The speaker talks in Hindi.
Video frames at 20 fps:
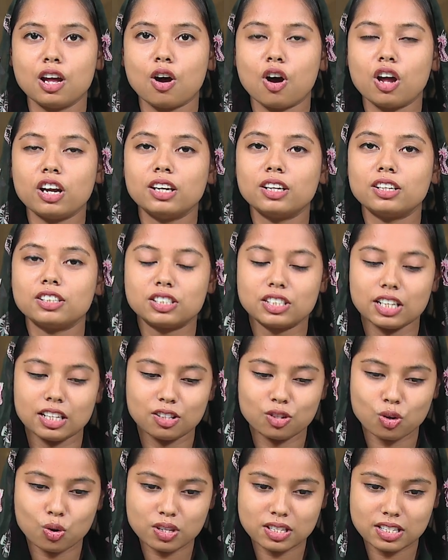और
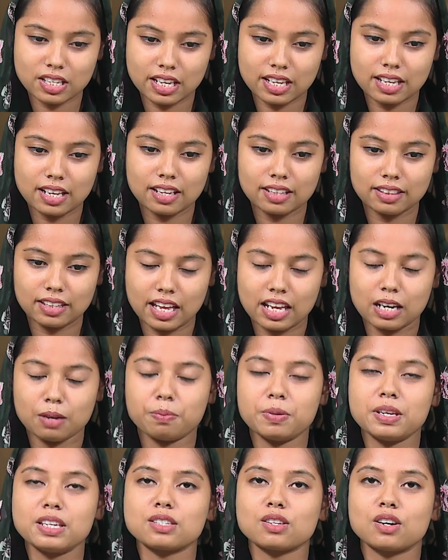जो ये
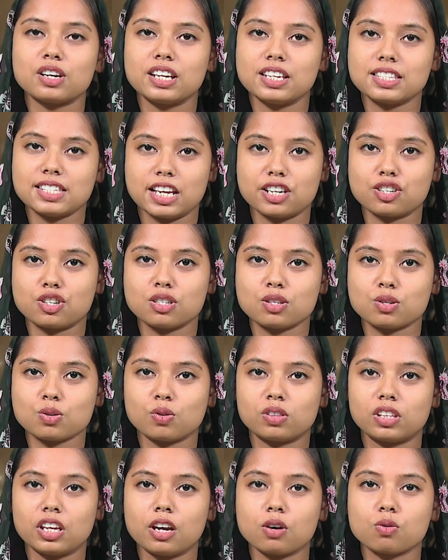थेरेपीज़ और ये सेशंस
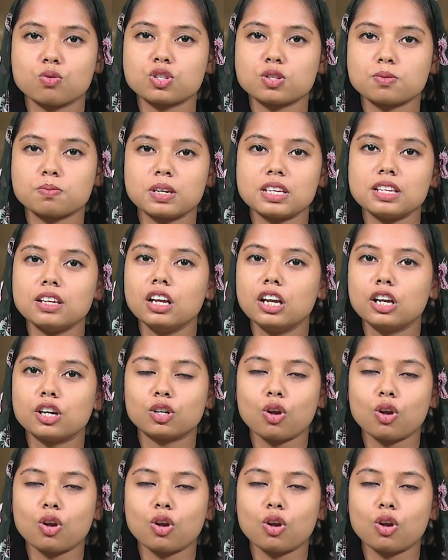होते हैं उसमें